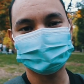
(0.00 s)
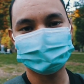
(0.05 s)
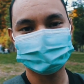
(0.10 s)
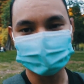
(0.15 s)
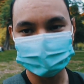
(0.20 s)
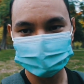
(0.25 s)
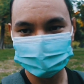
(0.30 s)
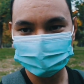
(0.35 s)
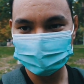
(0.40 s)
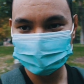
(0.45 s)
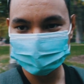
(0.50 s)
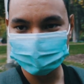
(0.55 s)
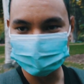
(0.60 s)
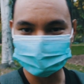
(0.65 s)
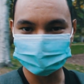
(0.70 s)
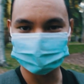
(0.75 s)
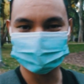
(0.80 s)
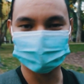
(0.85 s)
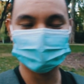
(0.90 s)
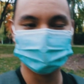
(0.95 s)
centro de la
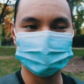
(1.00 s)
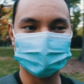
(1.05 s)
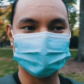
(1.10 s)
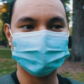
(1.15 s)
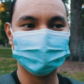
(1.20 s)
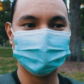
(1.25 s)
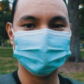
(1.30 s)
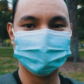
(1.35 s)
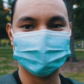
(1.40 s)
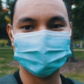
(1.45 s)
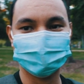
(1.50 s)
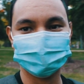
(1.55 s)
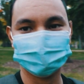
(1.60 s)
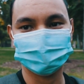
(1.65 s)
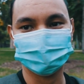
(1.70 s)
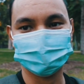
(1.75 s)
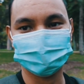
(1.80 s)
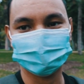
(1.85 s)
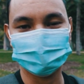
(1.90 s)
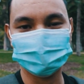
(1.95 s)
ciudad de Madrid es
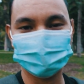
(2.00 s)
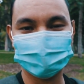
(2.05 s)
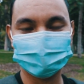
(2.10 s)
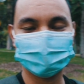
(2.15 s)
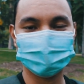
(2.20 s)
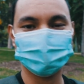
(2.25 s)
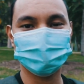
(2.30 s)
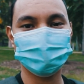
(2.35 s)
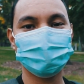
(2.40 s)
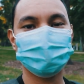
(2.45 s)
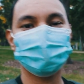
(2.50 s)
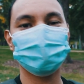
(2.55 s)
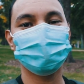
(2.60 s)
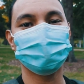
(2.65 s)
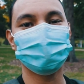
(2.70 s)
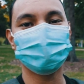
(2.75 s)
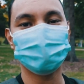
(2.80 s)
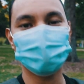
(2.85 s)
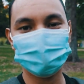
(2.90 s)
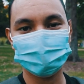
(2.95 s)
totalmente un
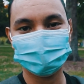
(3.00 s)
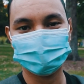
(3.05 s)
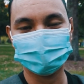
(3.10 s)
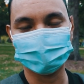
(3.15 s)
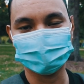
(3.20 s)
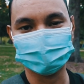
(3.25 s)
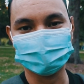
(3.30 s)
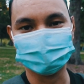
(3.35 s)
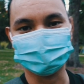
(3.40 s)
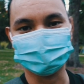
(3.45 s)
pulmón para la